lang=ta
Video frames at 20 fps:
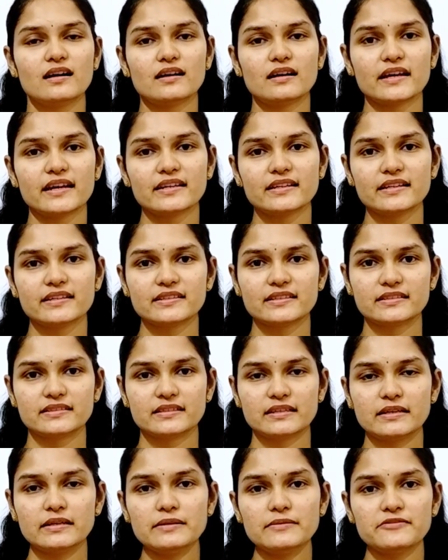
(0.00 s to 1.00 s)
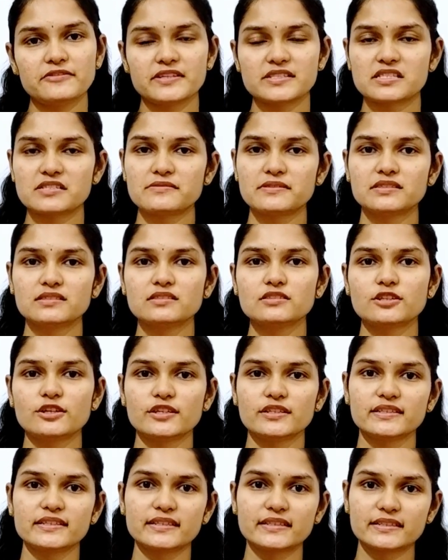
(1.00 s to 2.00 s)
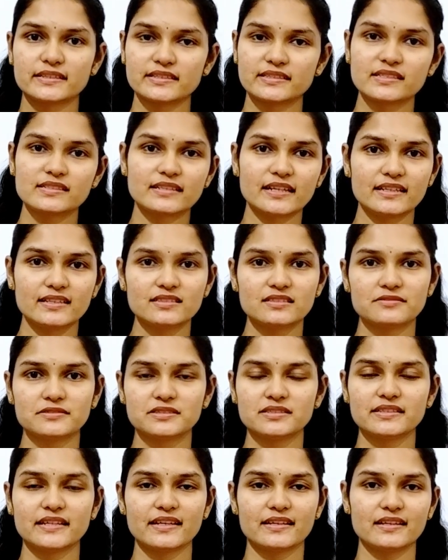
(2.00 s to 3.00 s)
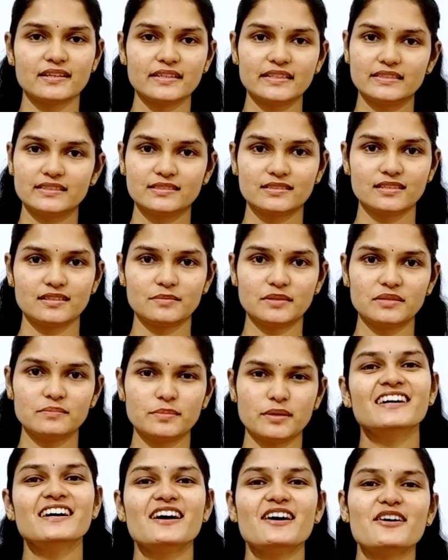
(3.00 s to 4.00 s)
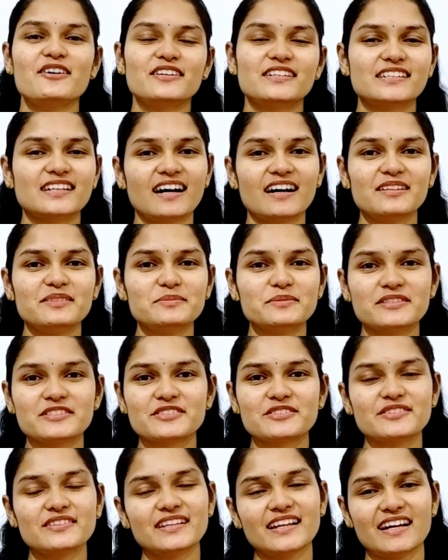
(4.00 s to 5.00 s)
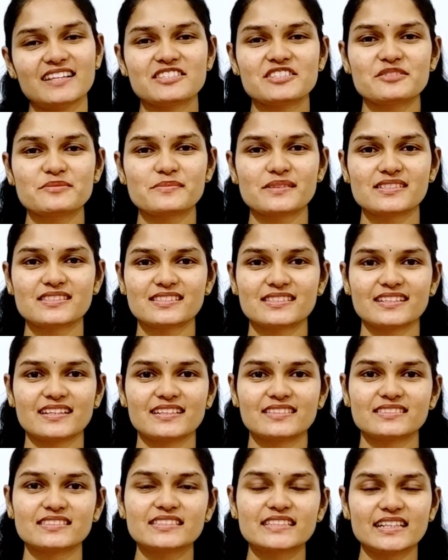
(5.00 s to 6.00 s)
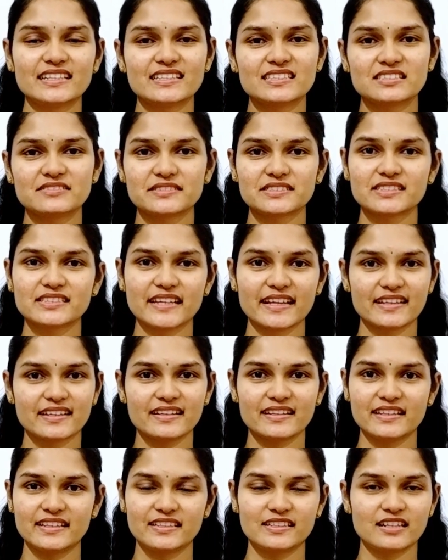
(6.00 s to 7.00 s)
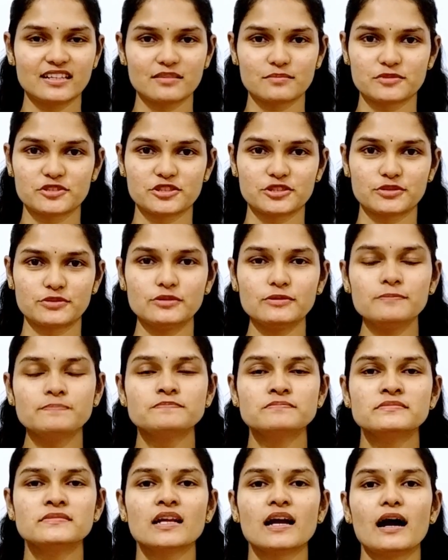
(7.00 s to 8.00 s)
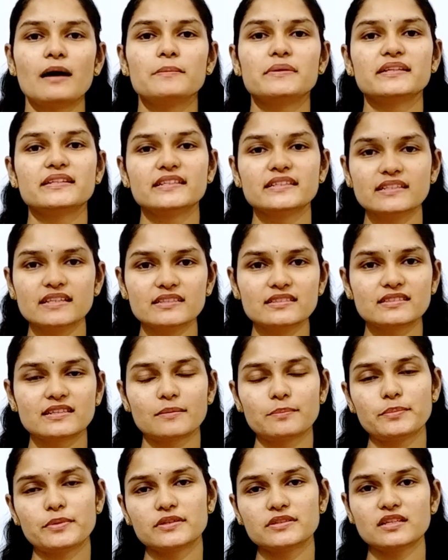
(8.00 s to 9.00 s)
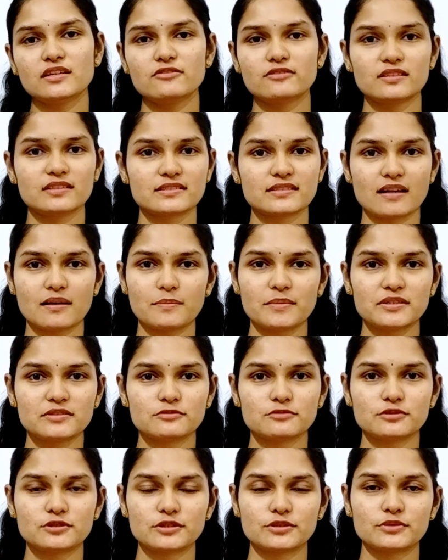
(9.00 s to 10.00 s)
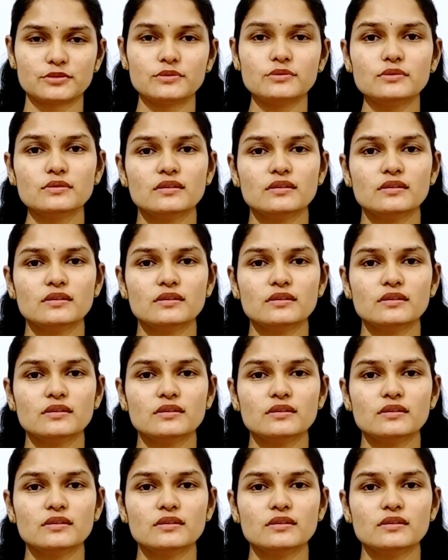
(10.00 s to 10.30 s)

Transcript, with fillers: என்னென்னா ஃபர்ஸ்ட் வந்து குழந்தைங்களுக்கு கழுத்து வந்து நேராக நிற்குது அப்படின்னு பார்க்க ஒரு நாலு மாதம் இல்லை அஞ்சு மாதத்துலேருந்து கழுத்து வந்து நேராக நிற்க ஆரம்பிச்சிடும் அப்படி நின்னதுக்கு அப்புறம் தான் அவங்களுக்கு சாப்பாடு ஊட்டணும்